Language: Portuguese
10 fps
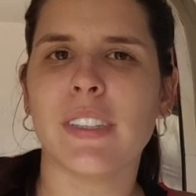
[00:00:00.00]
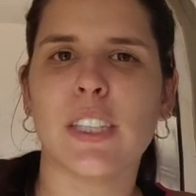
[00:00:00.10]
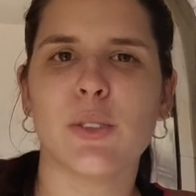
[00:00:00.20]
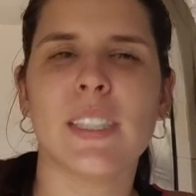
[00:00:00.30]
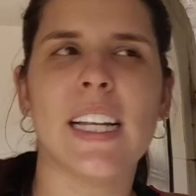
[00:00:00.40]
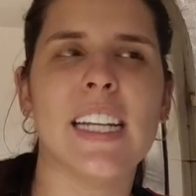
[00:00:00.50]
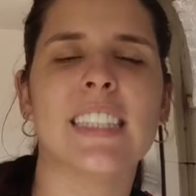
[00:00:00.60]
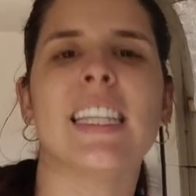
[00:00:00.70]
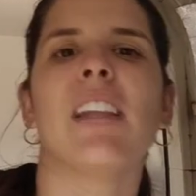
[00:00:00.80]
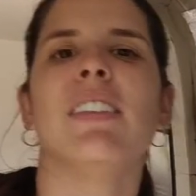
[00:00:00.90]
vai ser a
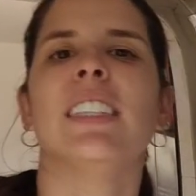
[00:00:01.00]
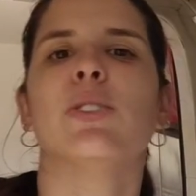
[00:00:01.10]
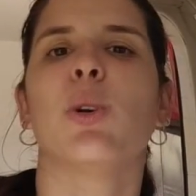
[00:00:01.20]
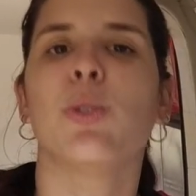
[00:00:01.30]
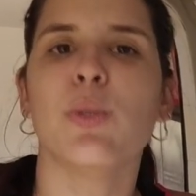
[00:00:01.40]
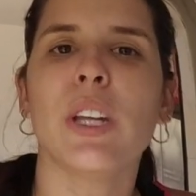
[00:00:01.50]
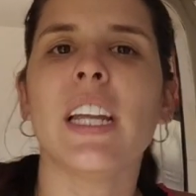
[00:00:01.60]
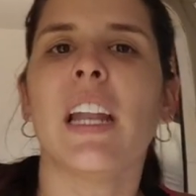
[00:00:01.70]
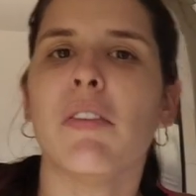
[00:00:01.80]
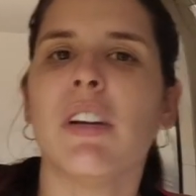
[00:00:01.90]
Juscelina, se ela vai ser sortuda
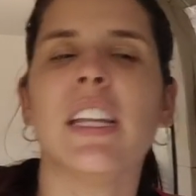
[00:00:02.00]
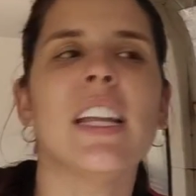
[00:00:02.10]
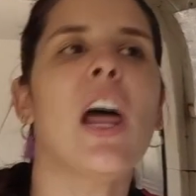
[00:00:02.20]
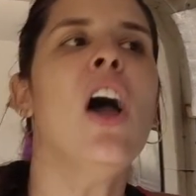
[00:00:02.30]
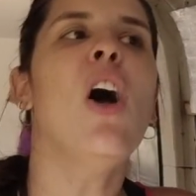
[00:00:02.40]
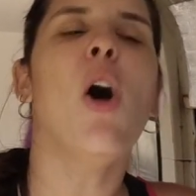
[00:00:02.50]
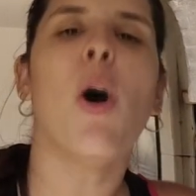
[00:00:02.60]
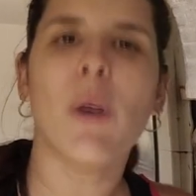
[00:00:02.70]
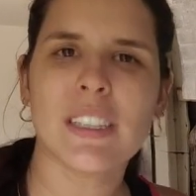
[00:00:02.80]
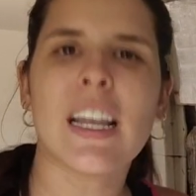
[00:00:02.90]
que nem Vanilla
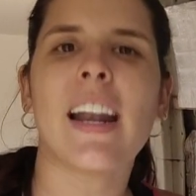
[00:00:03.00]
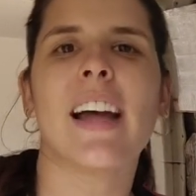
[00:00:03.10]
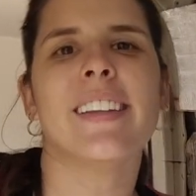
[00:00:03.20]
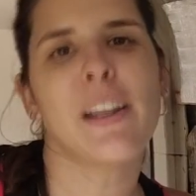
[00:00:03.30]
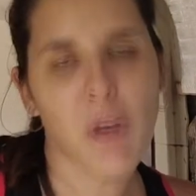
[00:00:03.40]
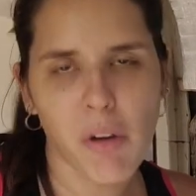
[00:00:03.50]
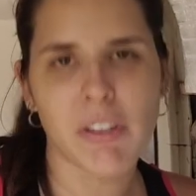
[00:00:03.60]
ou azarada igual a